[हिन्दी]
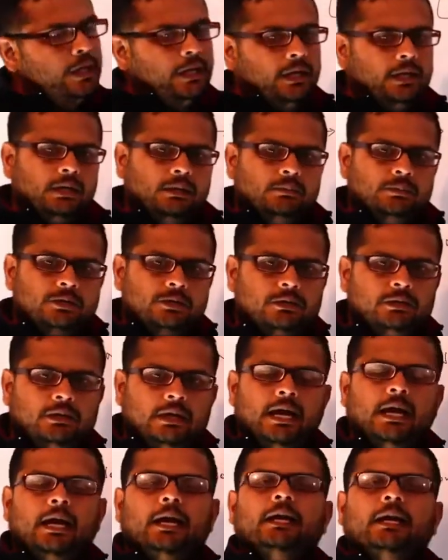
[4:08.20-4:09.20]
इनकम्स
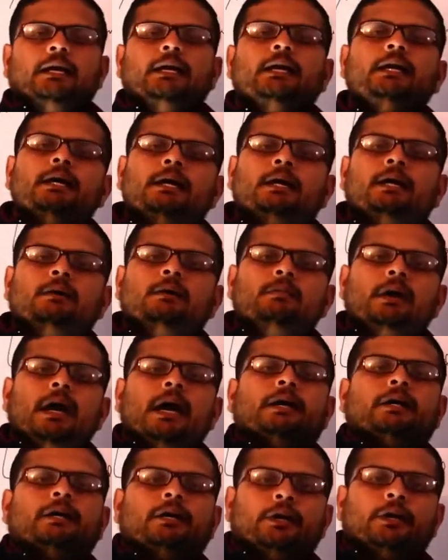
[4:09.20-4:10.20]
इनकम
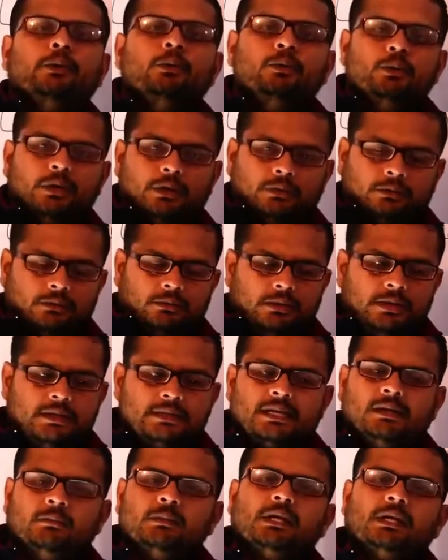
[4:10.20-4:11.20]
एक्रूड
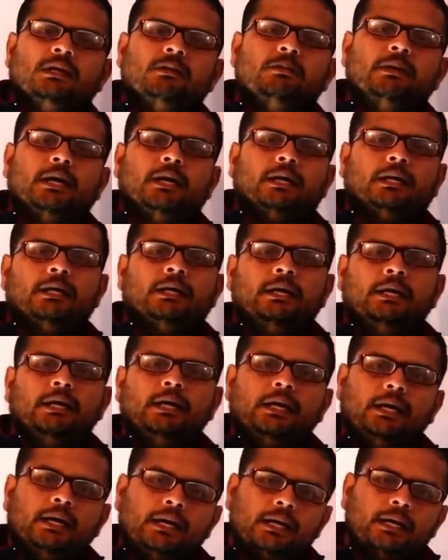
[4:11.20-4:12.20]
इसका मतलब है कि
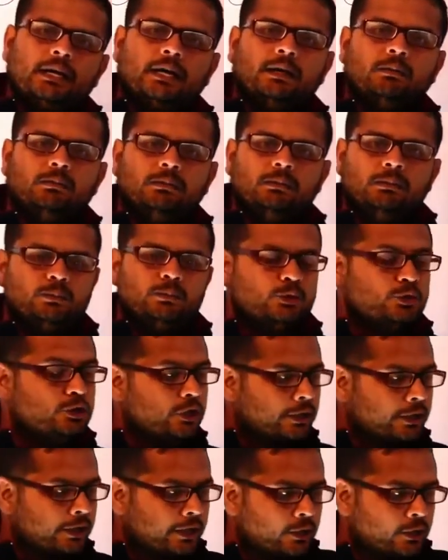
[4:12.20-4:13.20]
इनकम
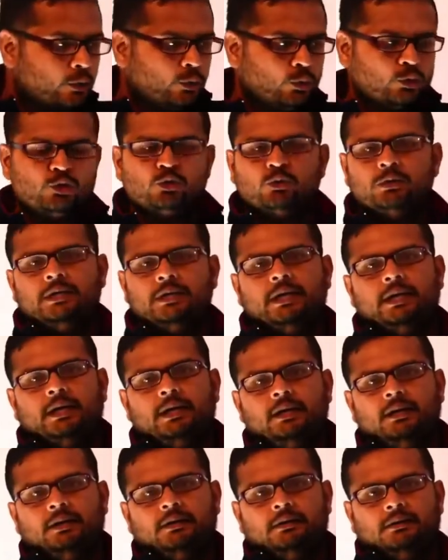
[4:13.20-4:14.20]
जनरेट हो चुकी है
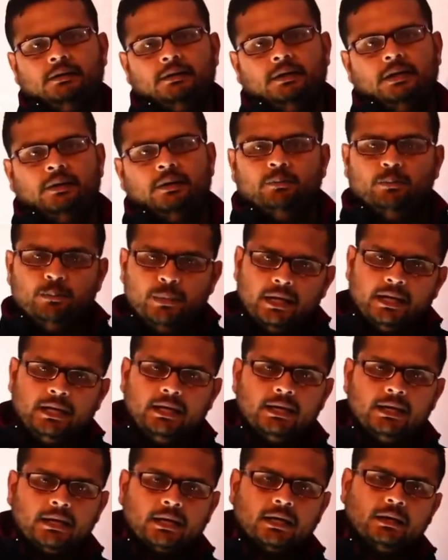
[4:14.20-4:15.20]
मेरी
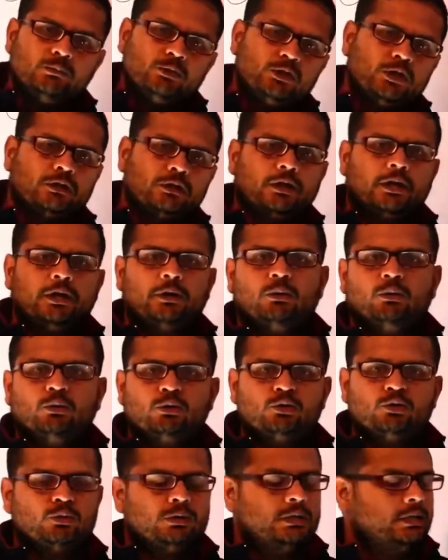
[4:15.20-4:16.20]
इनकम जनरेट हो
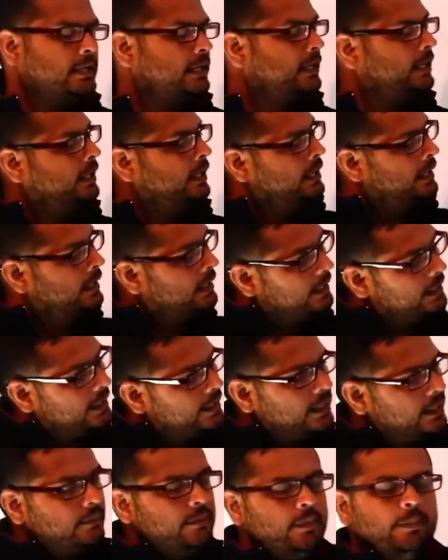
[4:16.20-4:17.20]
चुकी है
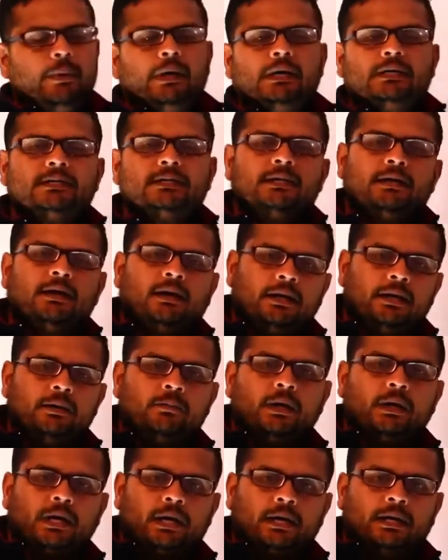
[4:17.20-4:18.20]
लेकिन अभी पैसे आने
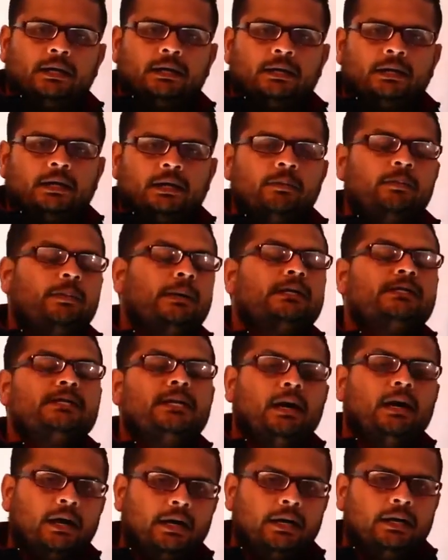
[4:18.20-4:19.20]
बकाया हैं
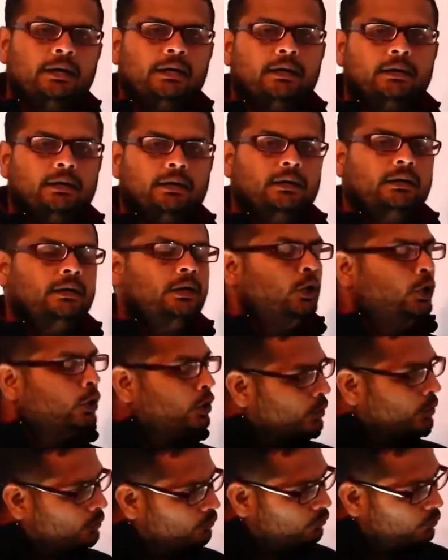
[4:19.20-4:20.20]
पैसे आए नहीं हैं
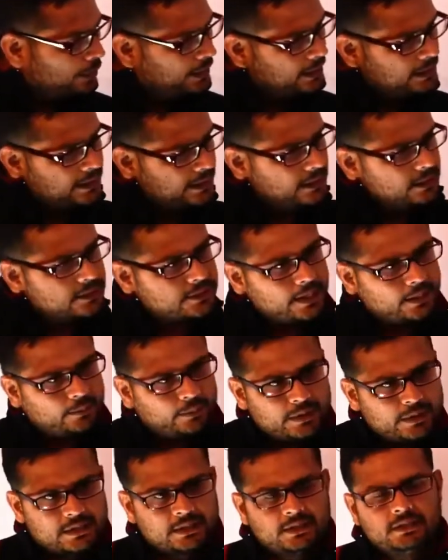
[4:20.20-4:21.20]
तो वही तीन चार
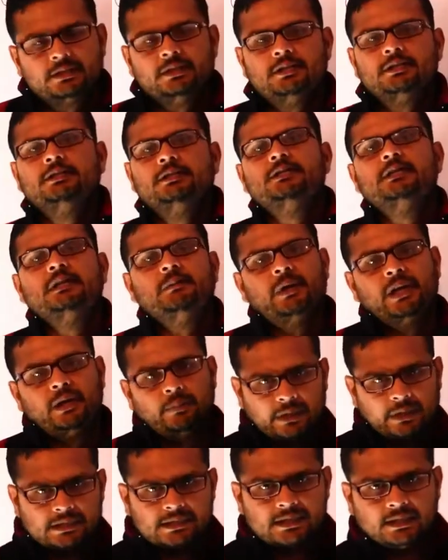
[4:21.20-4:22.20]
पर्सन है जिनसे मैंने
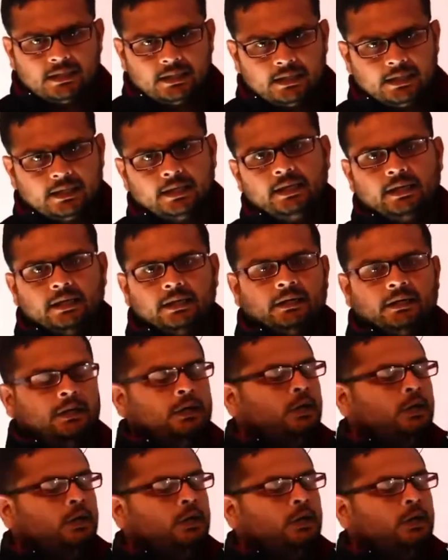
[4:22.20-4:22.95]
पैसे लेने हैं